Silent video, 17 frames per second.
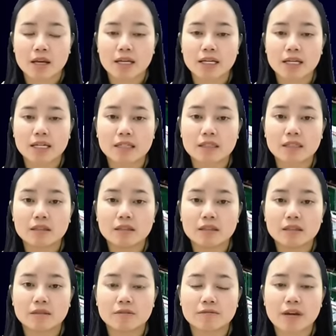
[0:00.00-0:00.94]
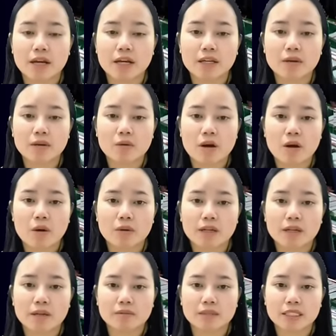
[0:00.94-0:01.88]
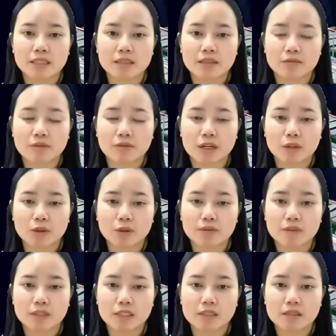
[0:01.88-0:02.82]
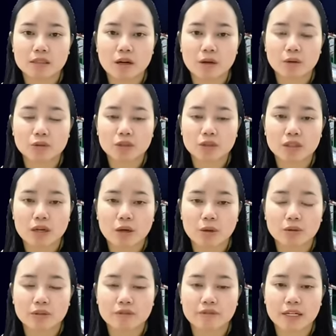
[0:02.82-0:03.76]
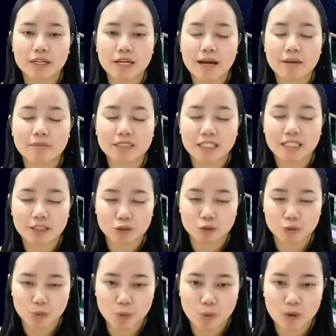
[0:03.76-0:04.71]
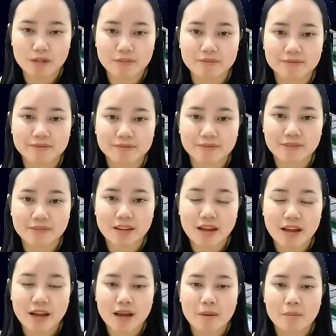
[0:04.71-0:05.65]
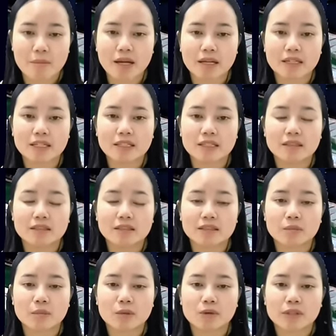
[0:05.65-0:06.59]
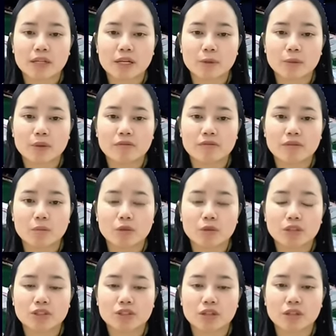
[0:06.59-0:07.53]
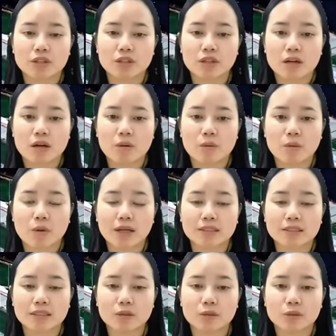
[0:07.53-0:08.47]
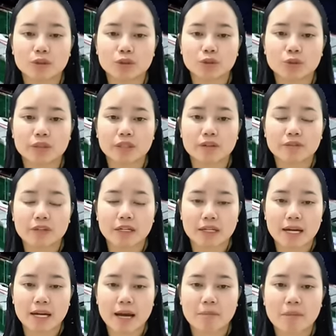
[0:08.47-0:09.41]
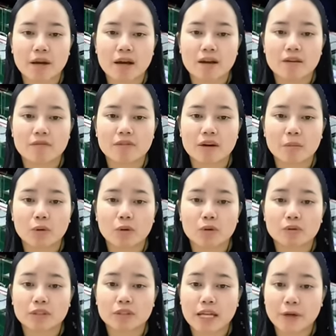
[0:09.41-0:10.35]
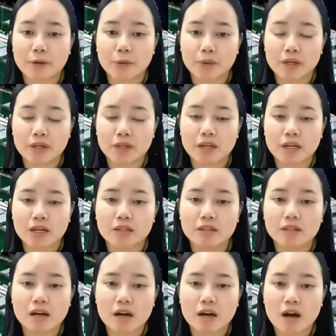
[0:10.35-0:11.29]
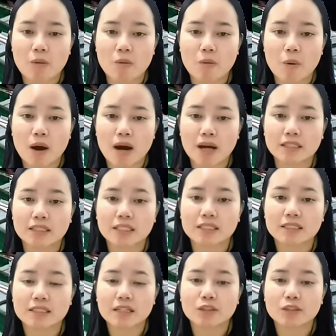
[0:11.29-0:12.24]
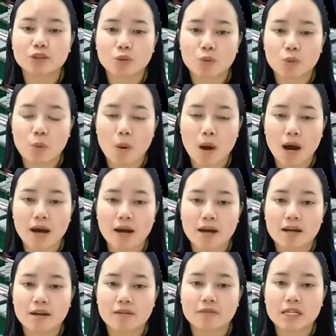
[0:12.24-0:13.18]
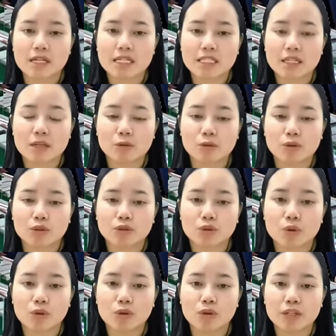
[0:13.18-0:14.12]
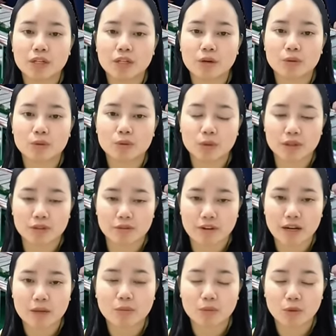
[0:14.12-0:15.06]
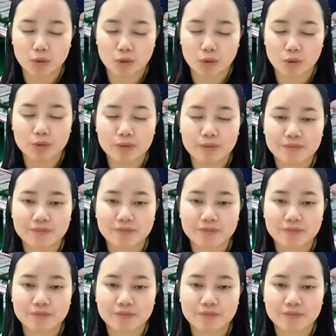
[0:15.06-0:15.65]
Nghị định thư về yêu cầu kiểm dịch thực vật đối với dưa hấu xuất khẩu từ Việt Nam sang Trung Quốc. Bản ghi nhớ giữa Bộ Tài nguyên và Môi trường nước Cộng hòa xã hội chủ nghĩa Việt Nam và Bộ Tài nguyên nước Cộng hòa Nhân dân Trung Hoa về trao đổi số liệu thủy văn mùa lũ.